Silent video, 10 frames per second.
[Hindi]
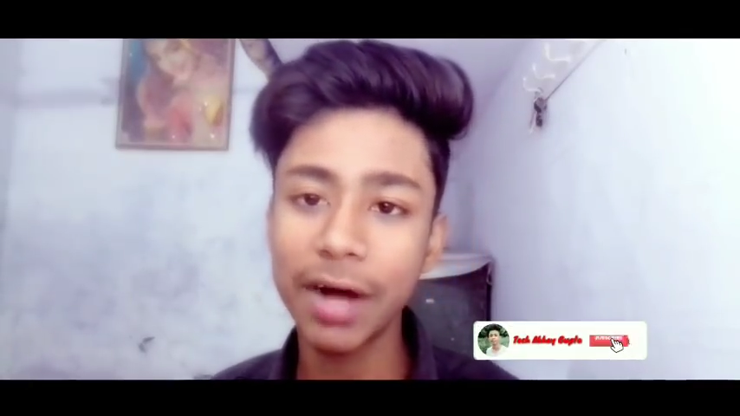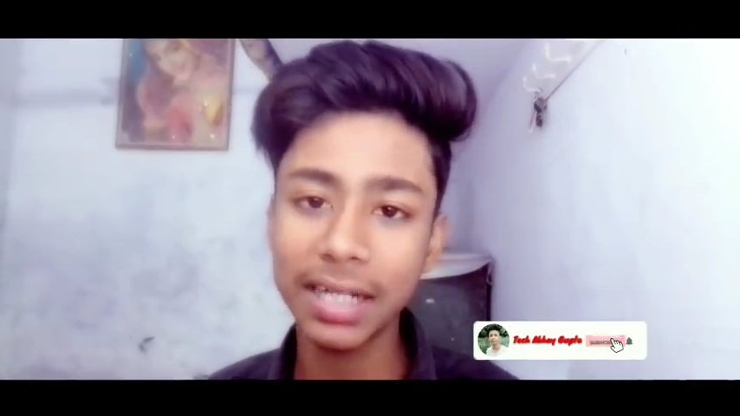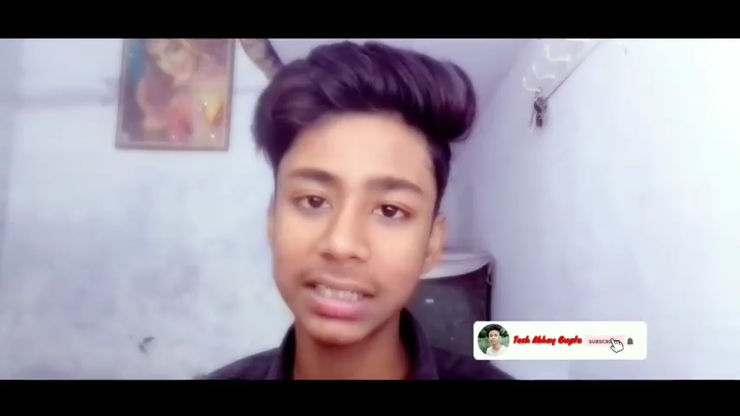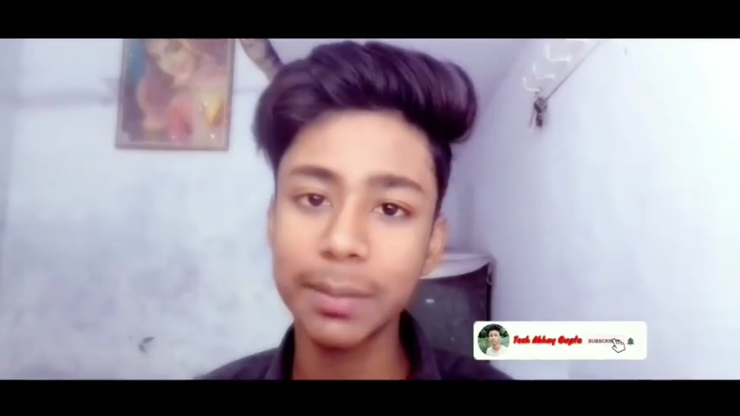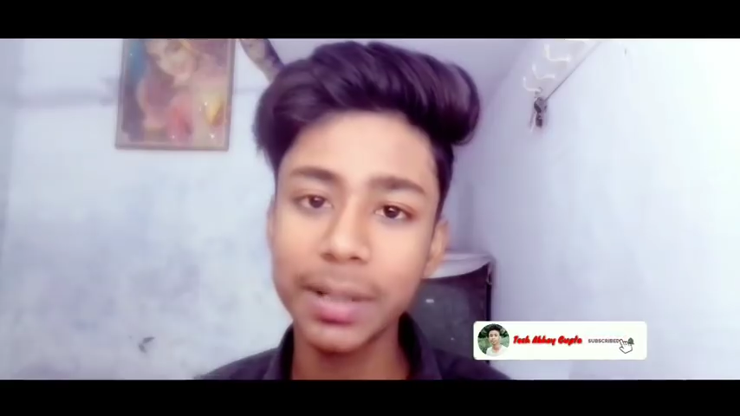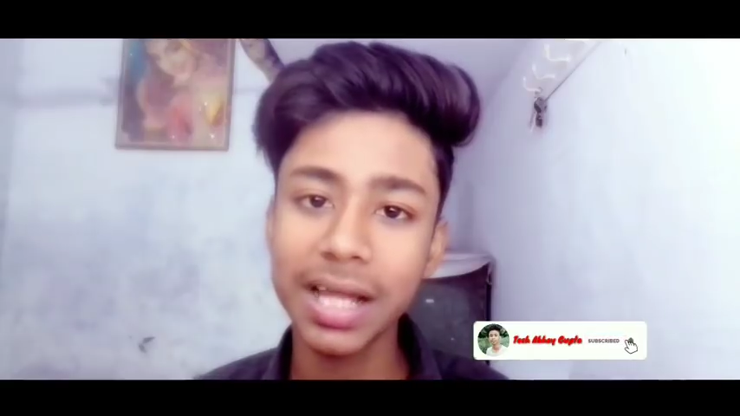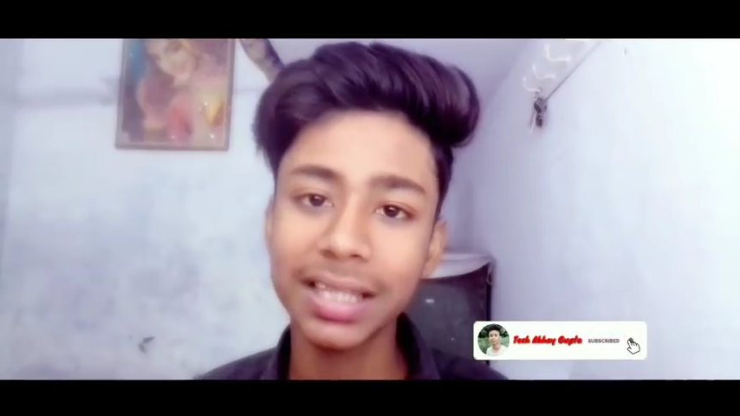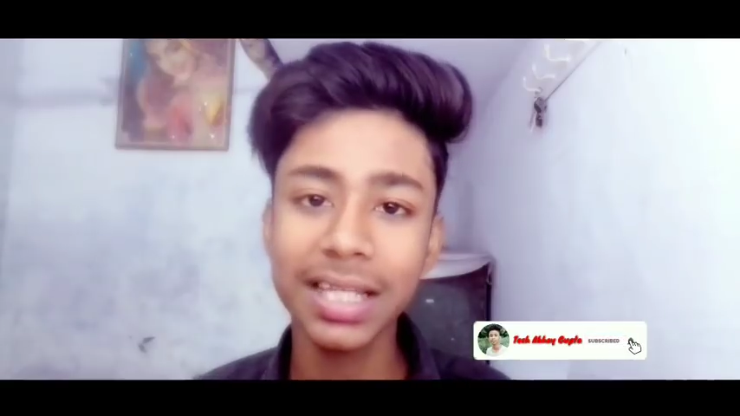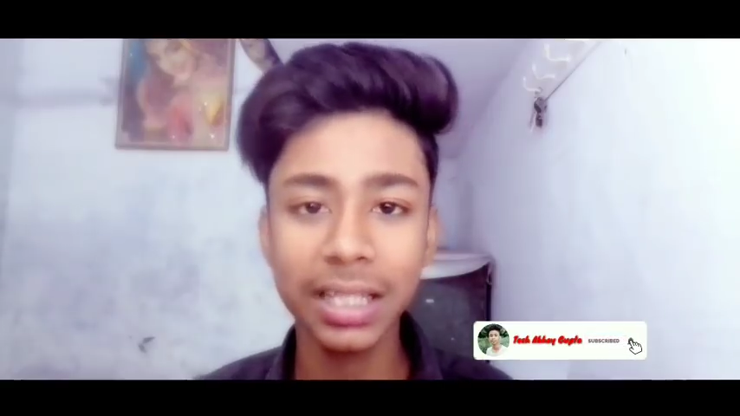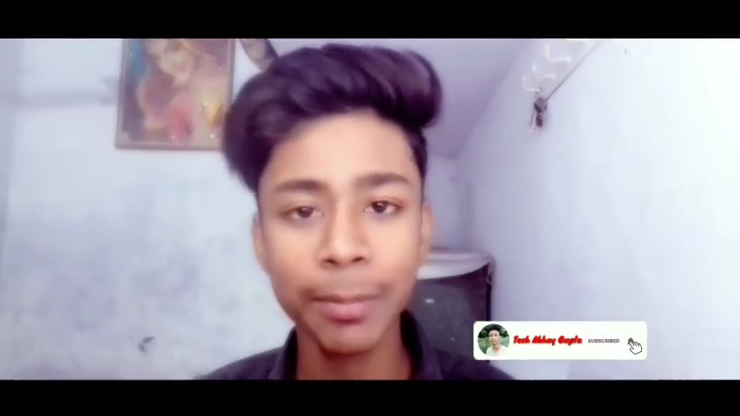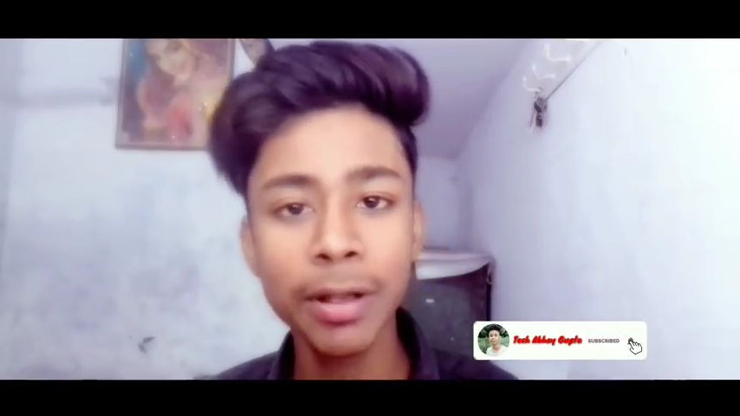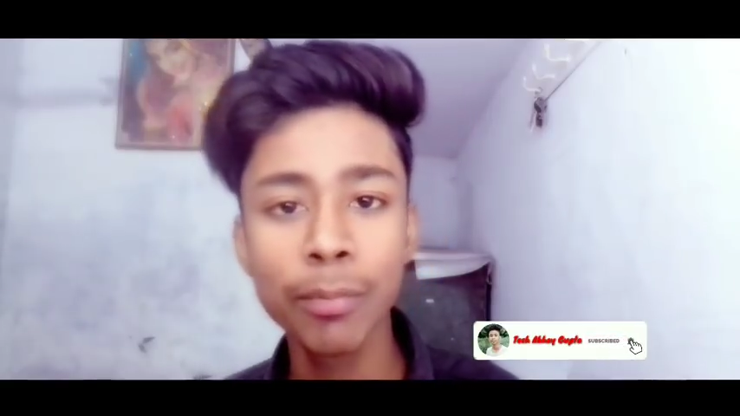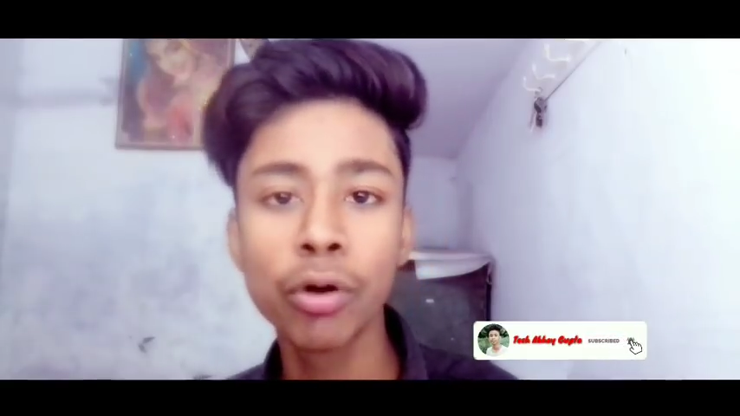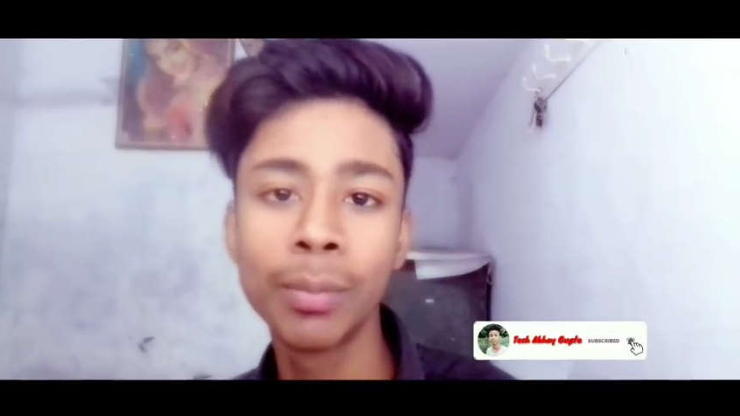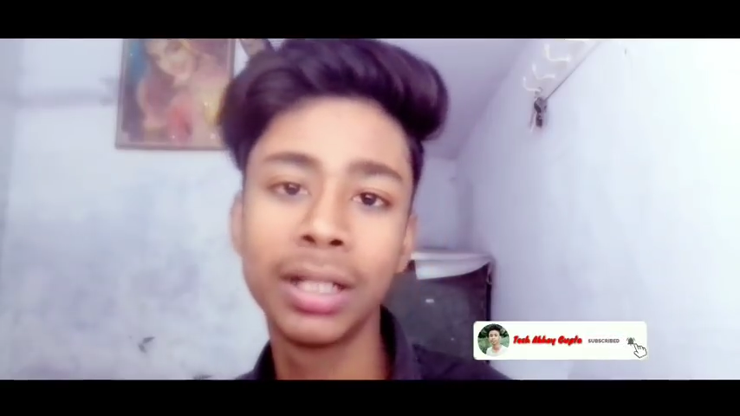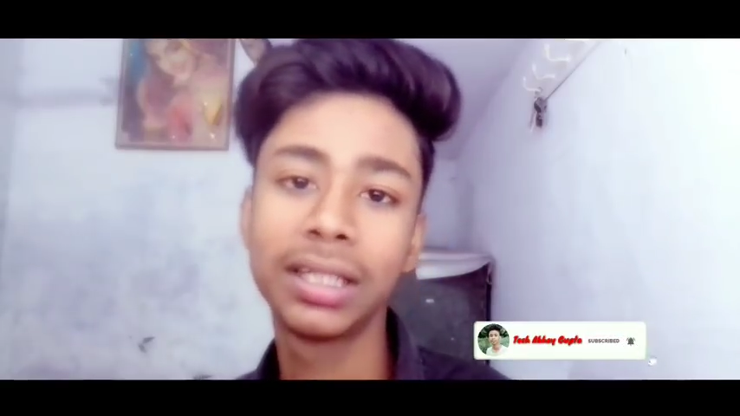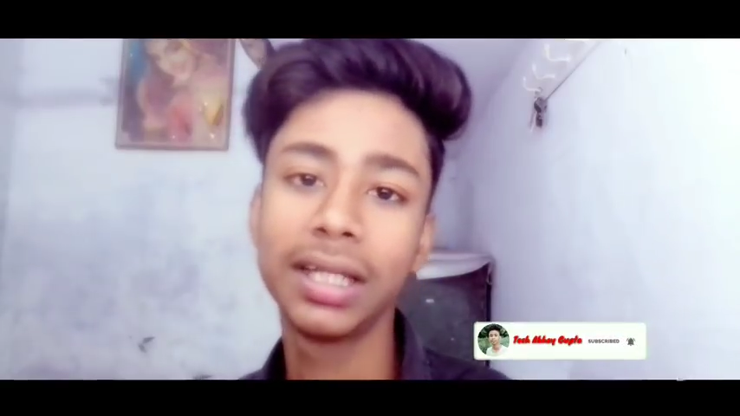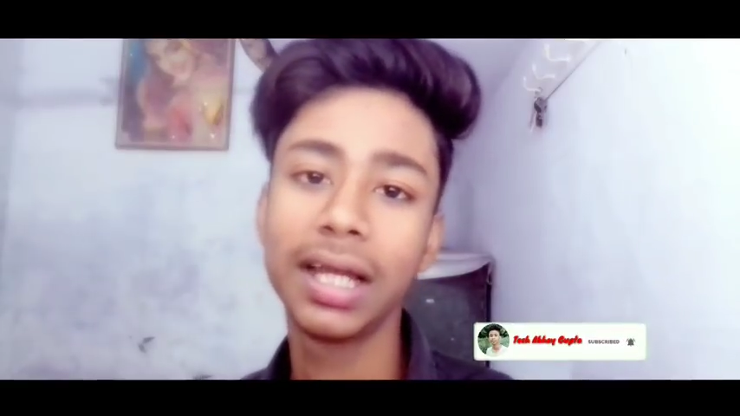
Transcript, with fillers: व्हाट्सएप में जाते हैं तभी हमको मिलती